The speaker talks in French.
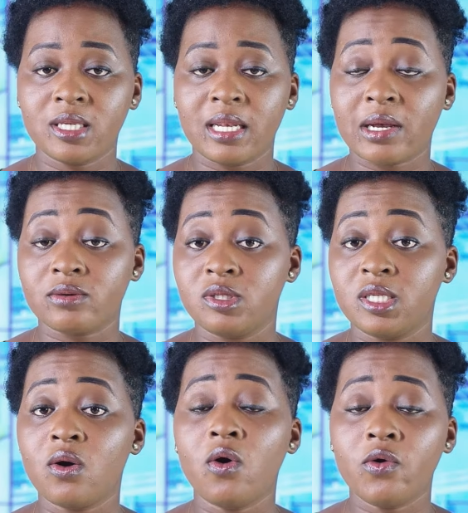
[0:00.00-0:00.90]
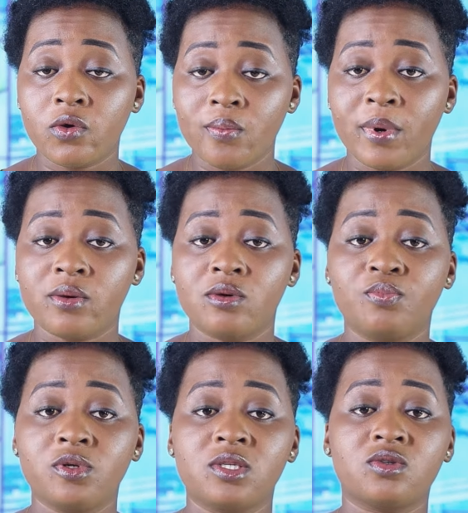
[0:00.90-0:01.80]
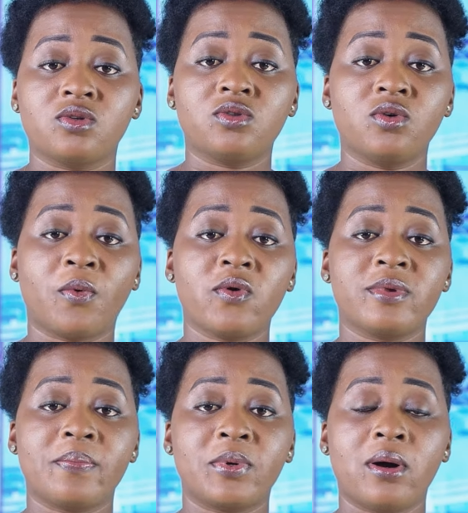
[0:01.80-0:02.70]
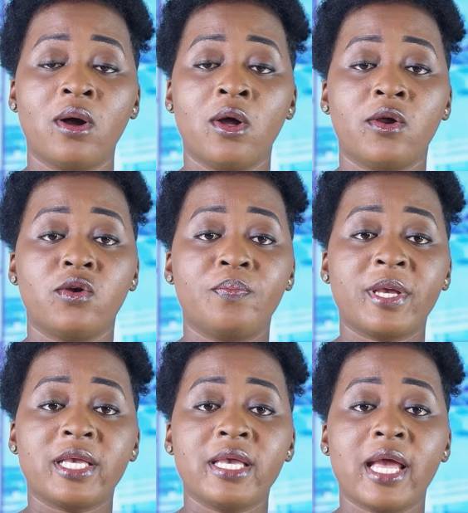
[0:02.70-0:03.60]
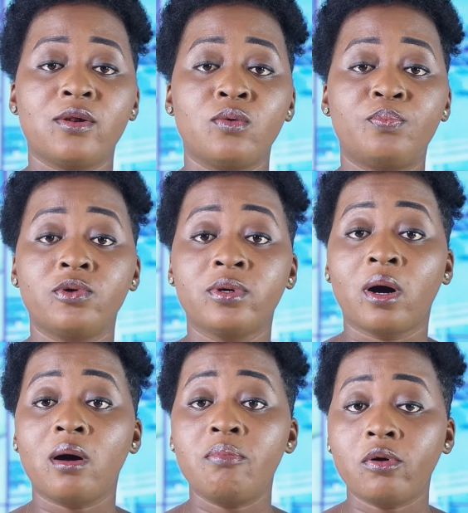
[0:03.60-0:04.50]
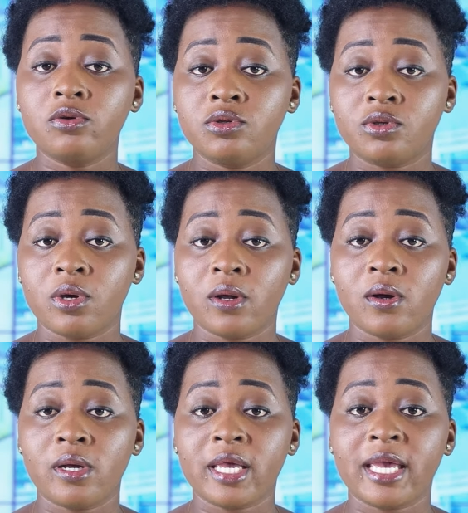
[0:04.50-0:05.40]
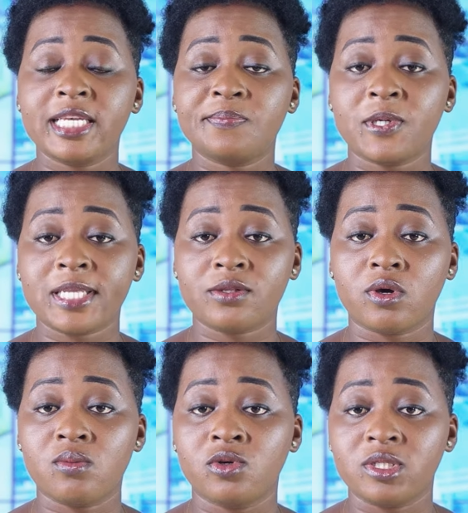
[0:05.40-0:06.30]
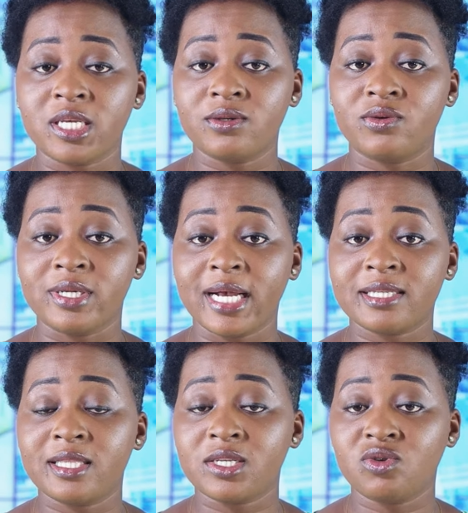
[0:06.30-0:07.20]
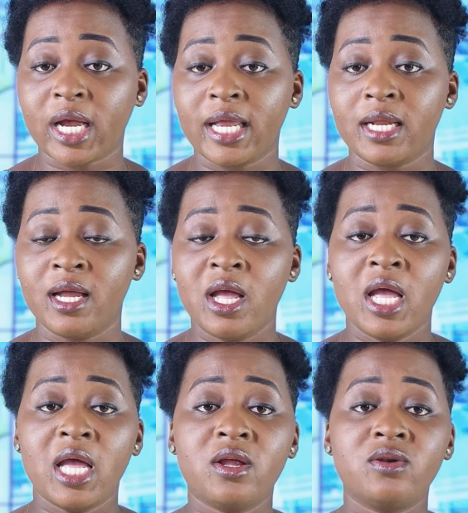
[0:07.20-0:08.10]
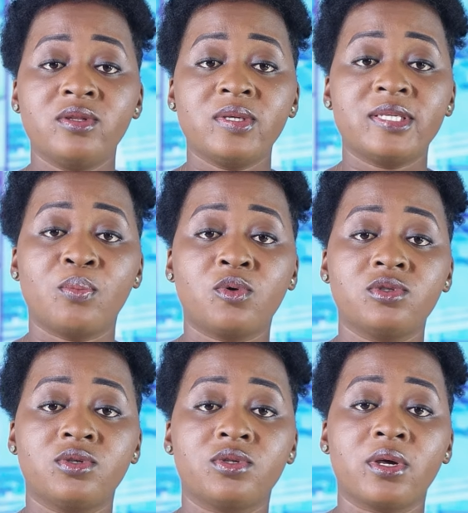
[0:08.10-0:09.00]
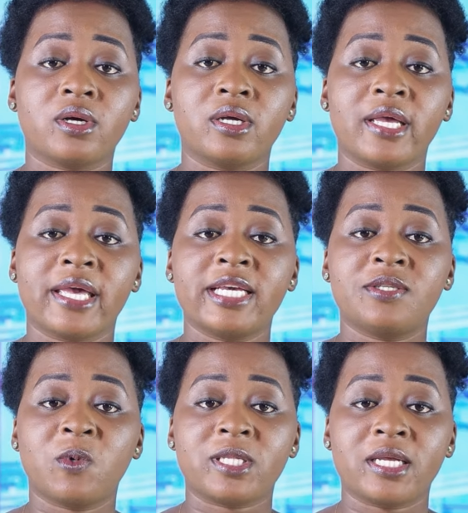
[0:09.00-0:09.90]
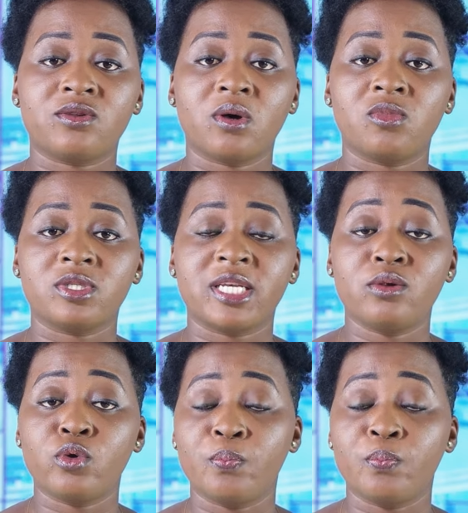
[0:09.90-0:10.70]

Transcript: la Russie occupe une position de premier plan. Le pays est le plus grand producteur et exportateur mondial de gaz naturel et le deuxième producteur et exportateur mondial de